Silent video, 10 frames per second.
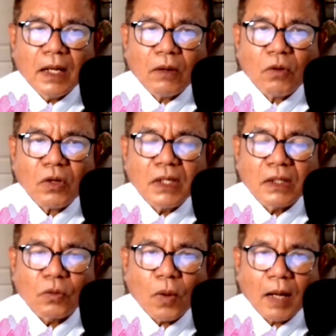แล้วก็เกิ
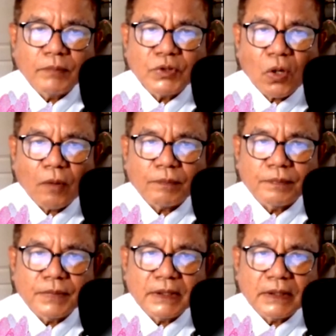ดความชอบ
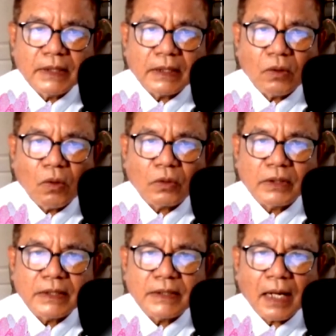ติดอก
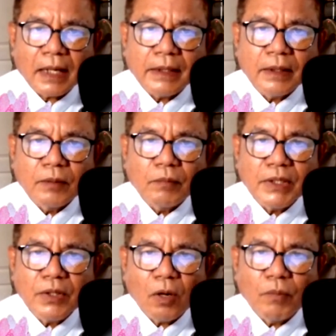ติดใจไม่
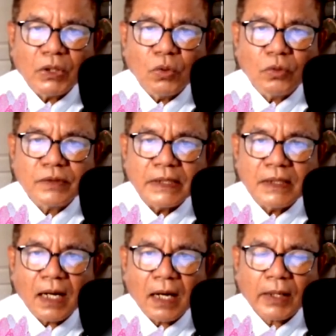ยอมบรรทุกสิน
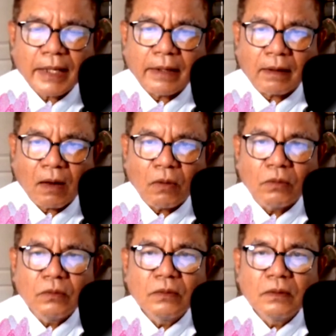ค้าแก่เรา
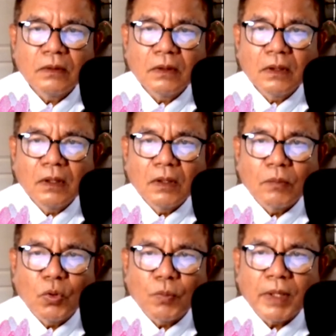
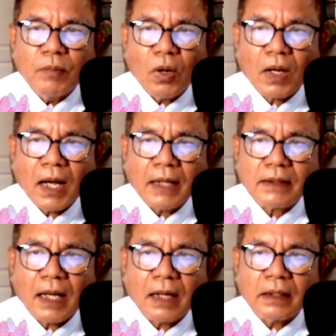ผู้เป็นพ่อค้า
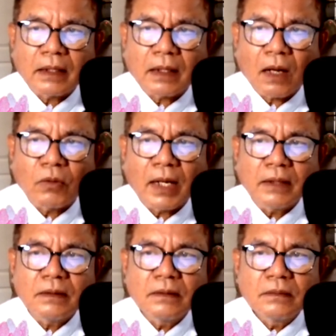ต่างในคราวนั้น
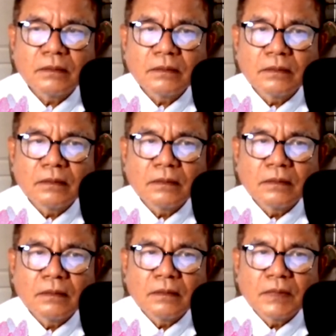
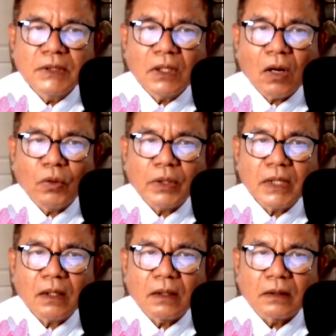จึงเอา
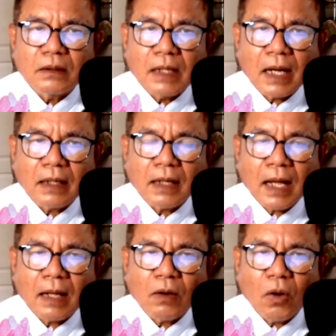เรื่องนาง
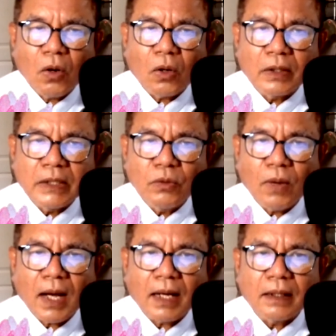ลาล่อนี้
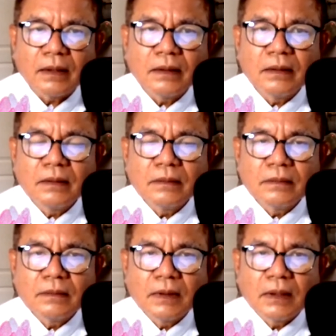ว่า
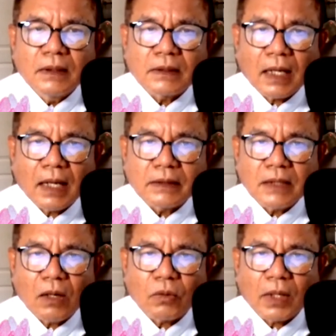ถ้า
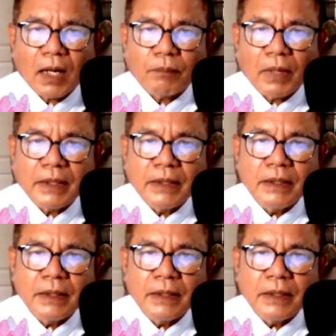เจ้ากลับไป